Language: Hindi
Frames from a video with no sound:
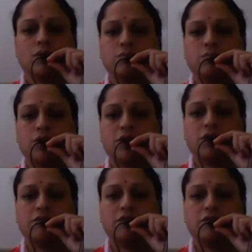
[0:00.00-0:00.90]
गुड मॉर्निंग
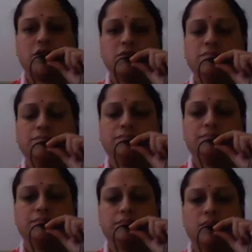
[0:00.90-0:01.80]
एवरीवन
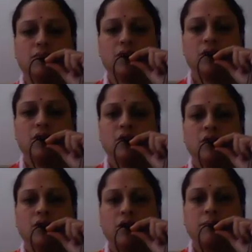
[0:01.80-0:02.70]

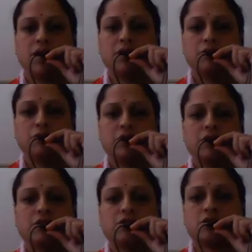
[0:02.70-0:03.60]
हमारा जो
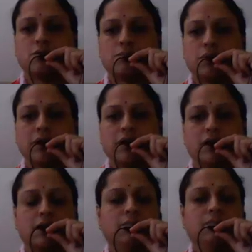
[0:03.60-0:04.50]
नेक्स्ट टॉपिक
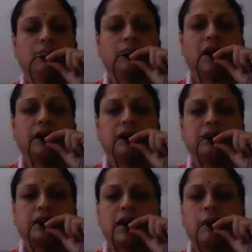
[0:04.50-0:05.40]
है दैट
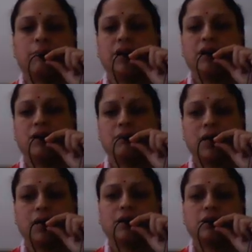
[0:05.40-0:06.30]
इज़ कैपिटल
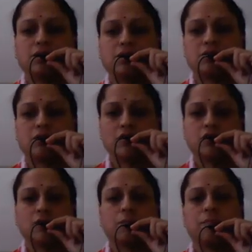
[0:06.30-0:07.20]
मार्केट स्ट्रक्चर